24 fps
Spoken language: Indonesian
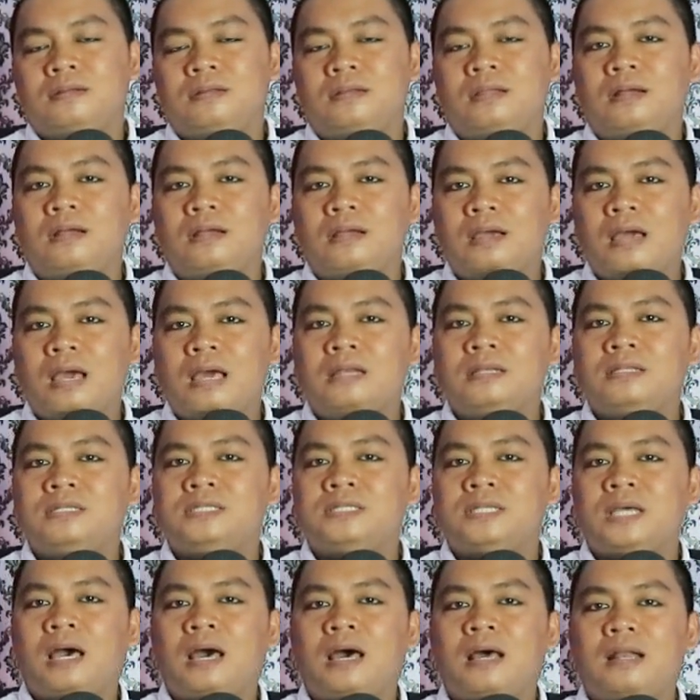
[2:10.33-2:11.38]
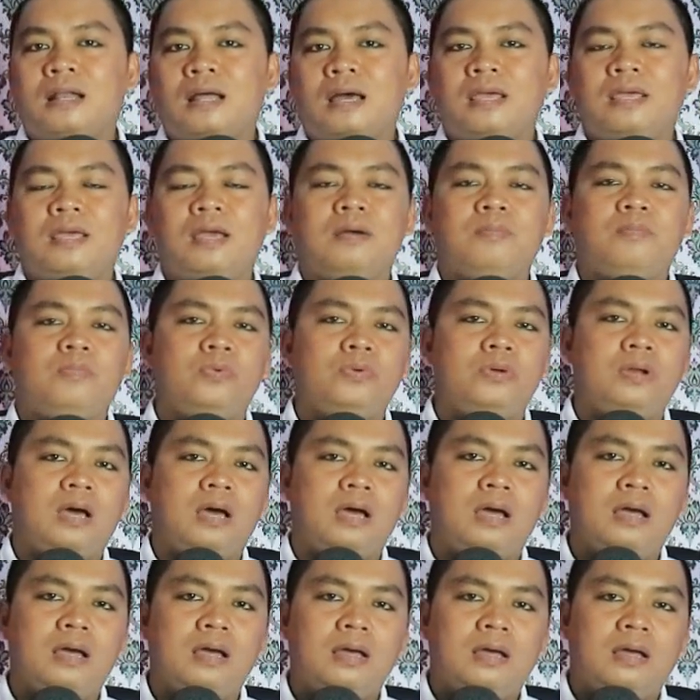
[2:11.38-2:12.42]
dengan cara yang
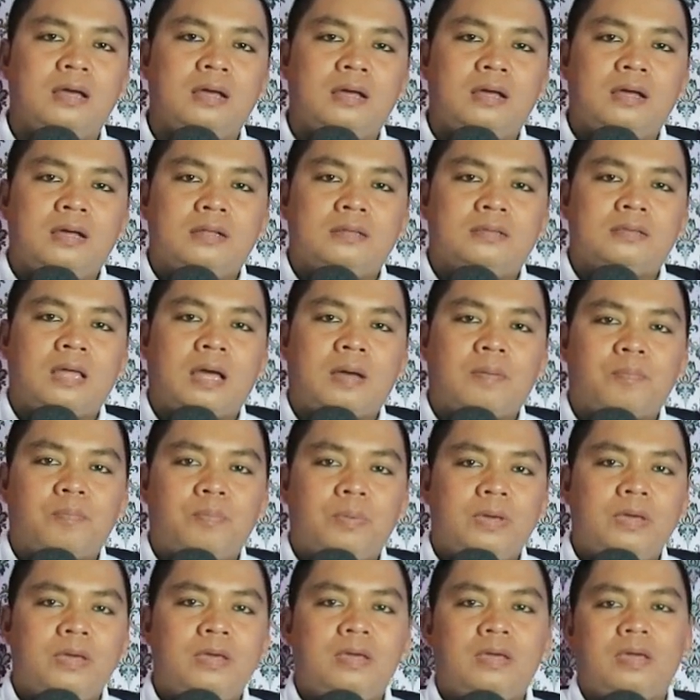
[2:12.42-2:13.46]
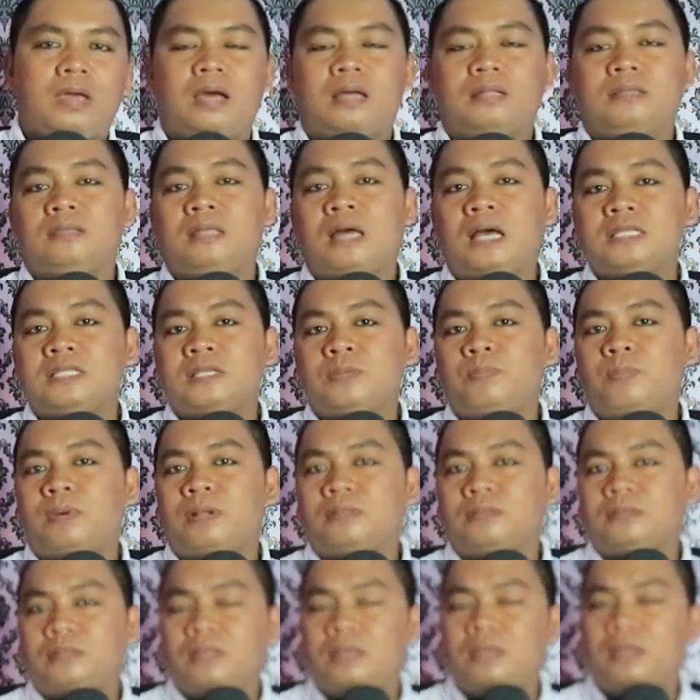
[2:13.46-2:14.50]
mudah. Tapi ya tak
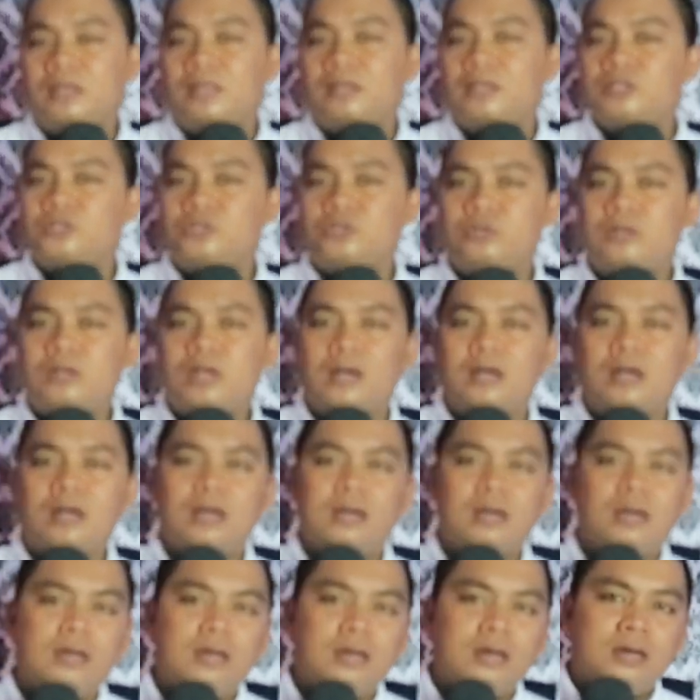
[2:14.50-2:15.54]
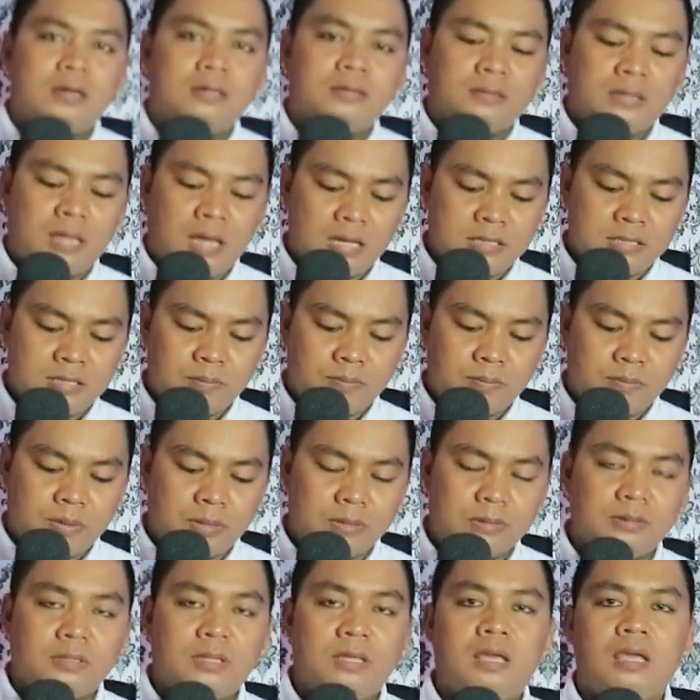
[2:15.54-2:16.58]
seperti ini juga. Tak
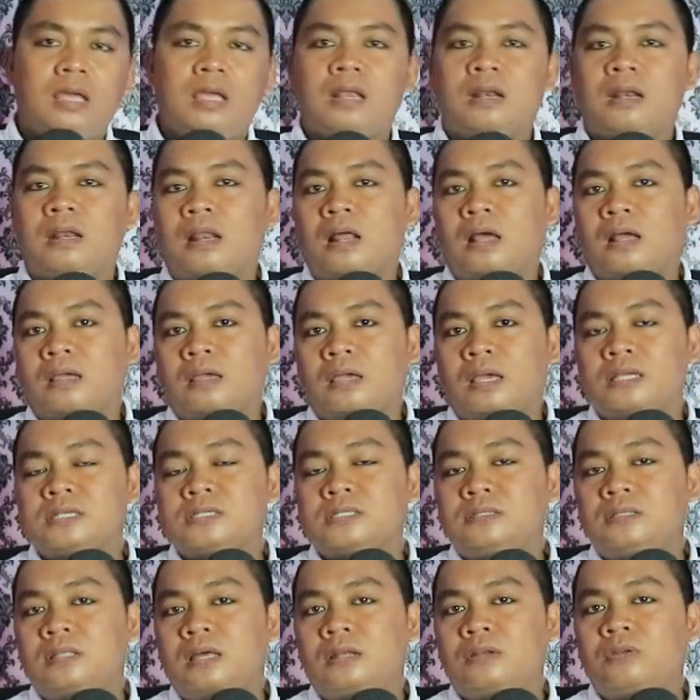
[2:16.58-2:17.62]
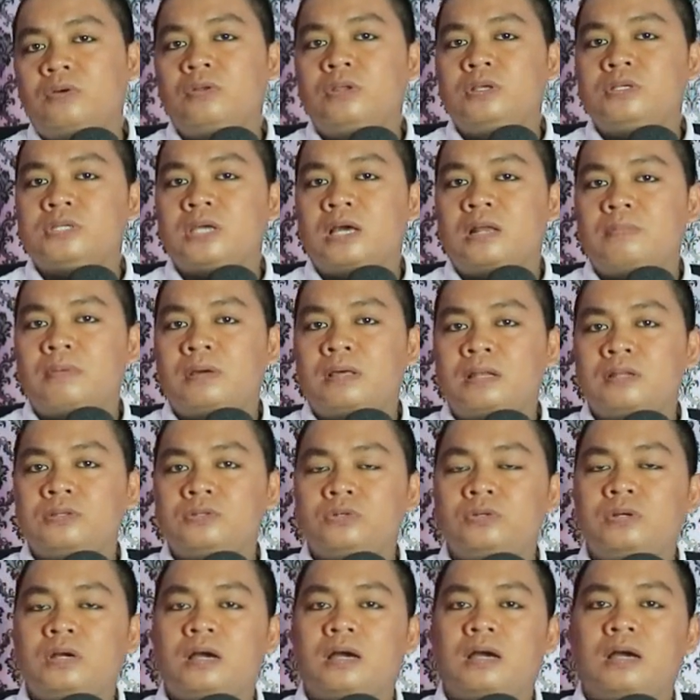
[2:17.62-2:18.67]
seperti Indra Kens dan Doni Salman
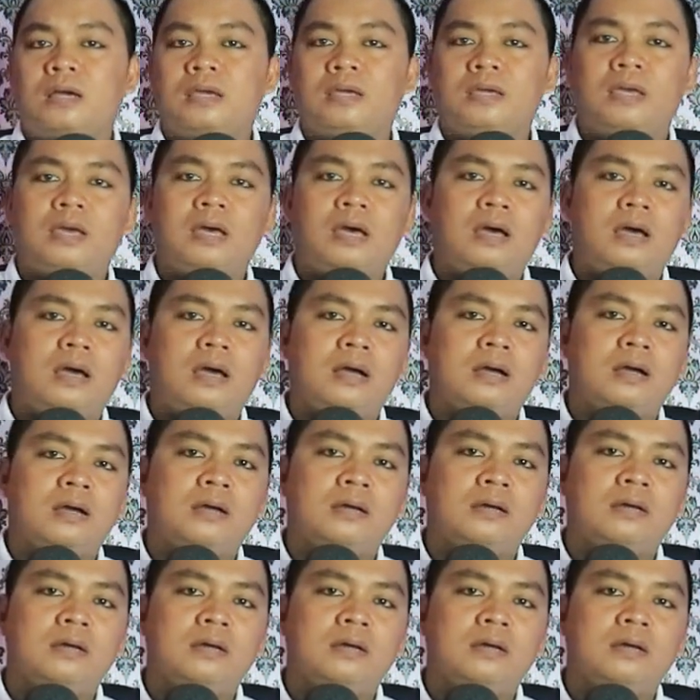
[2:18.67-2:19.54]
juga yang